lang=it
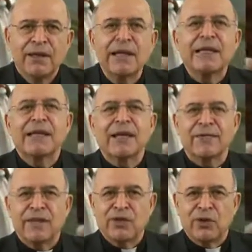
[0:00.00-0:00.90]
Il
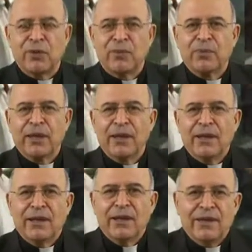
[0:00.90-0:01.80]
servizio.
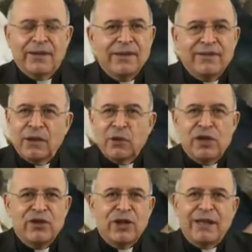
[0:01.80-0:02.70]
Davvero
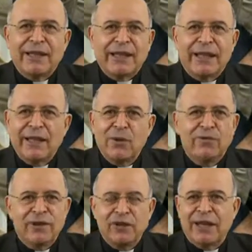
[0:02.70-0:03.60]
c'è gente che
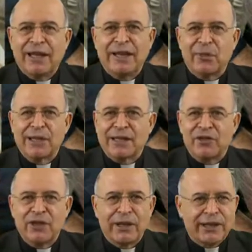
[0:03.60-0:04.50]
non facilita questo
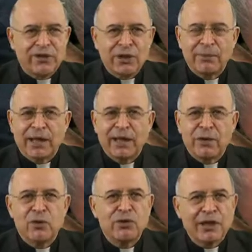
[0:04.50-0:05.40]

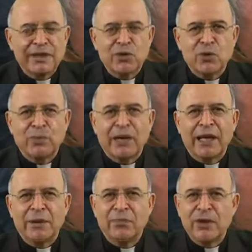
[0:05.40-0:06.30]
atteggiamento, gente
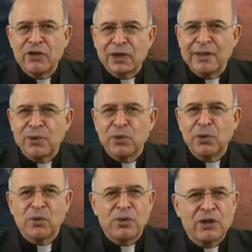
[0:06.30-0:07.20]
superba, gente
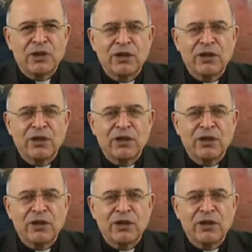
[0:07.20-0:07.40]
odiosa,